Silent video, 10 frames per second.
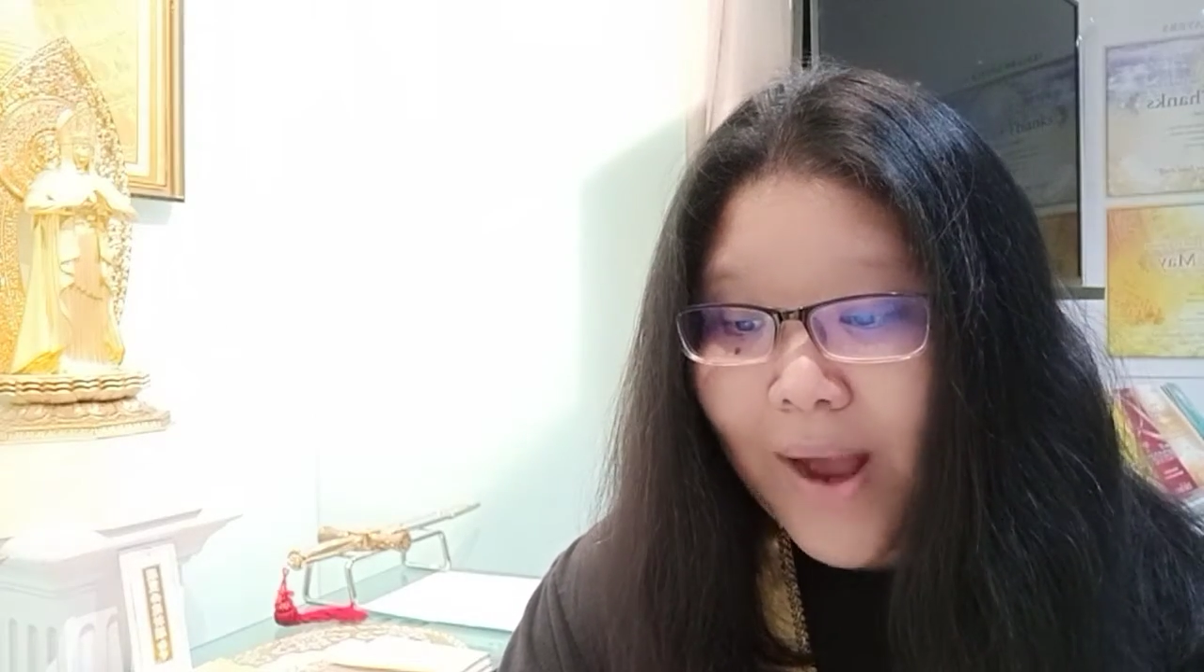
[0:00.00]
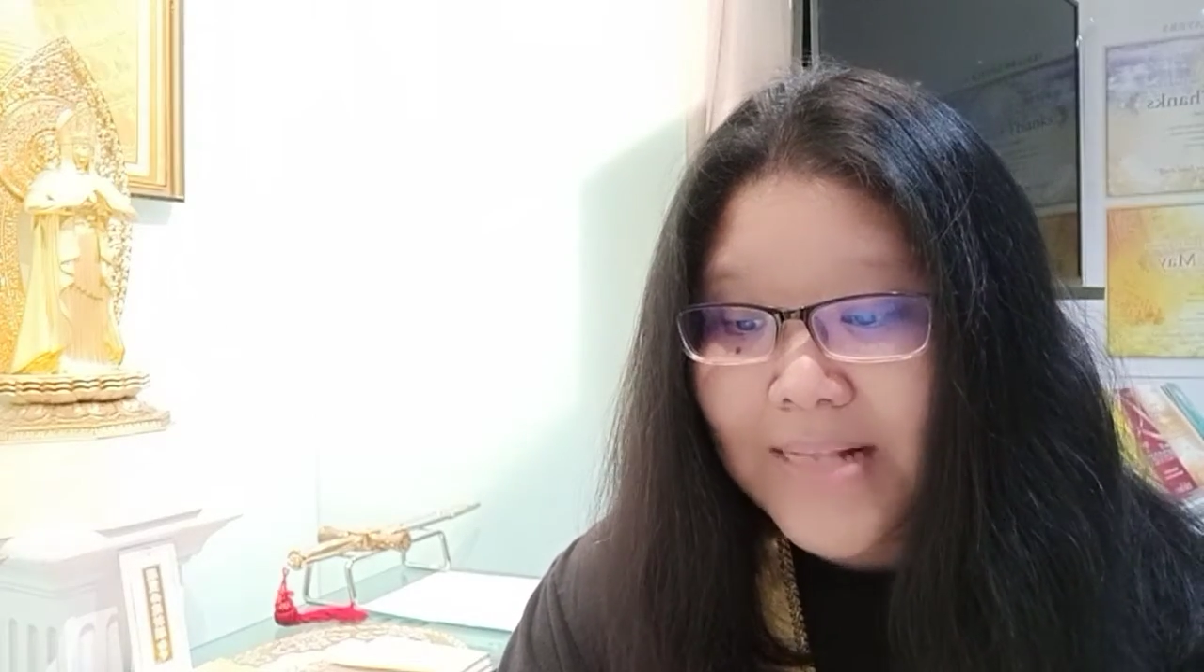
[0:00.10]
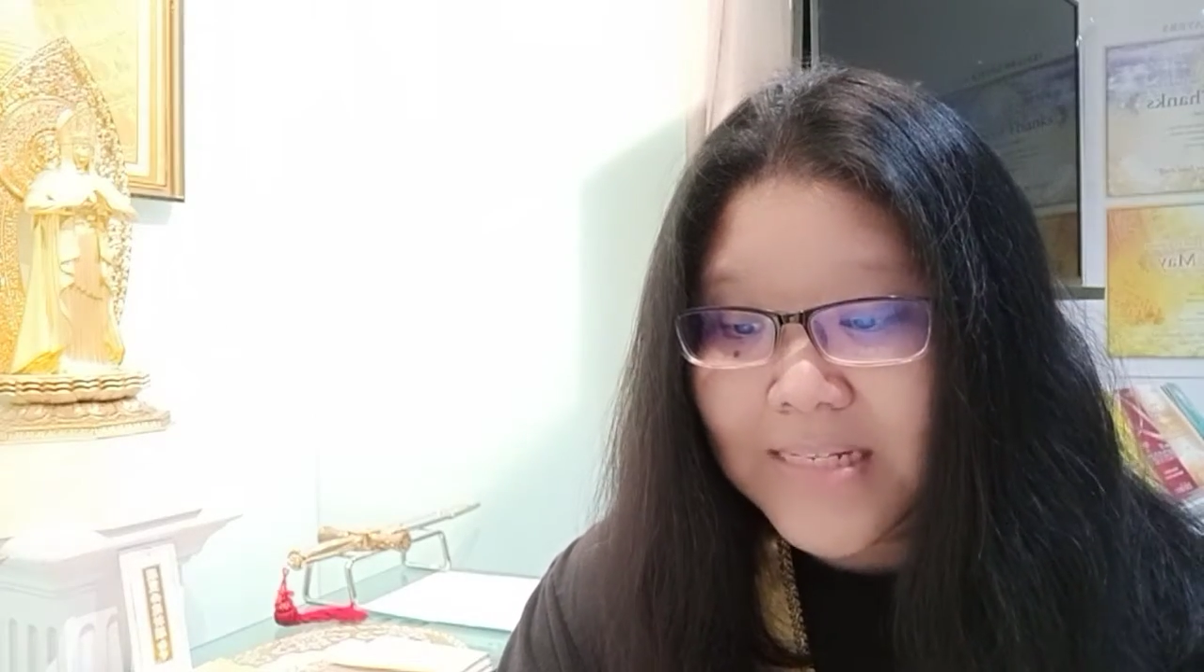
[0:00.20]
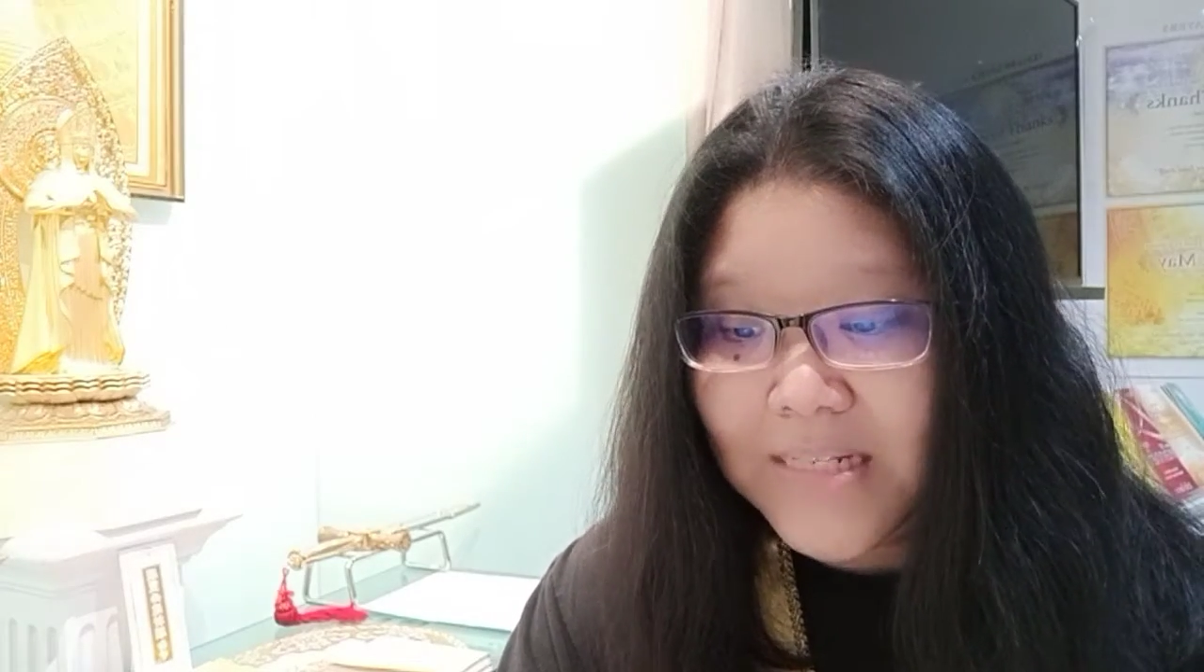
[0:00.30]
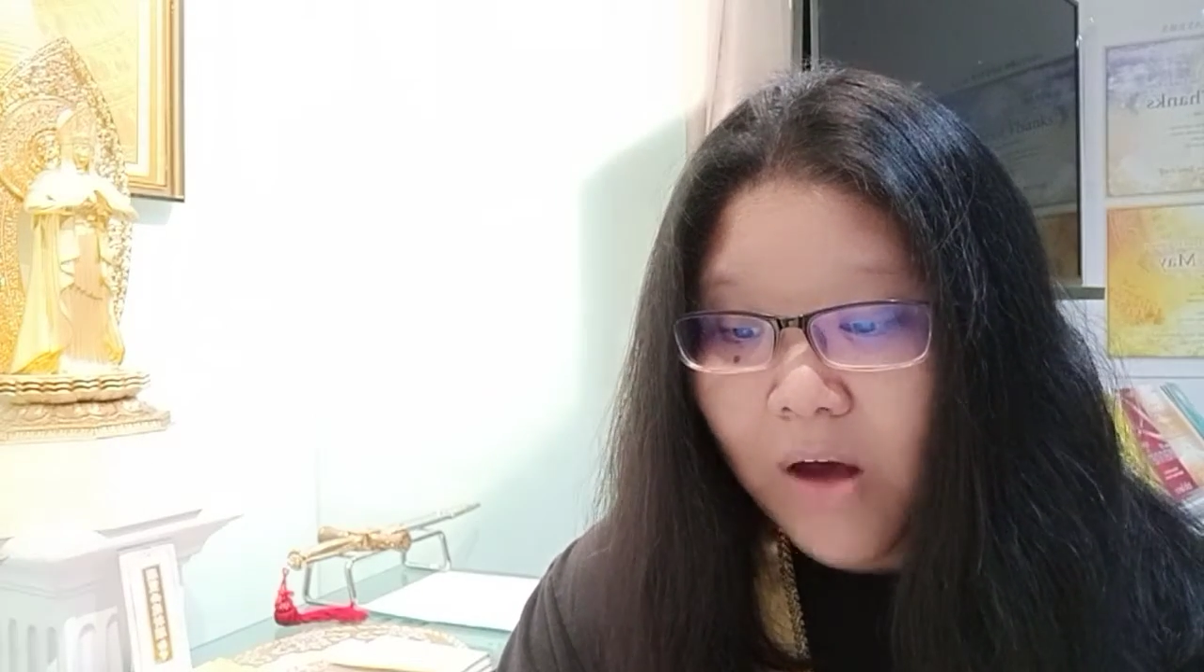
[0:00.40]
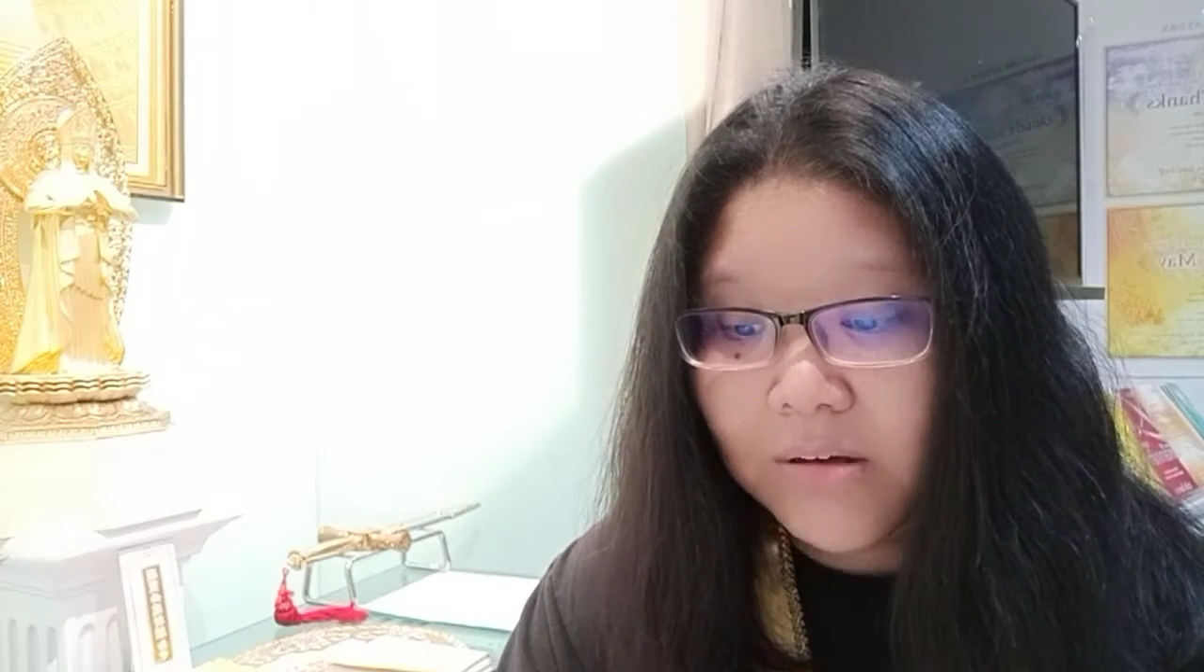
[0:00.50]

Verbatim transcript: วรรค์จะส่อ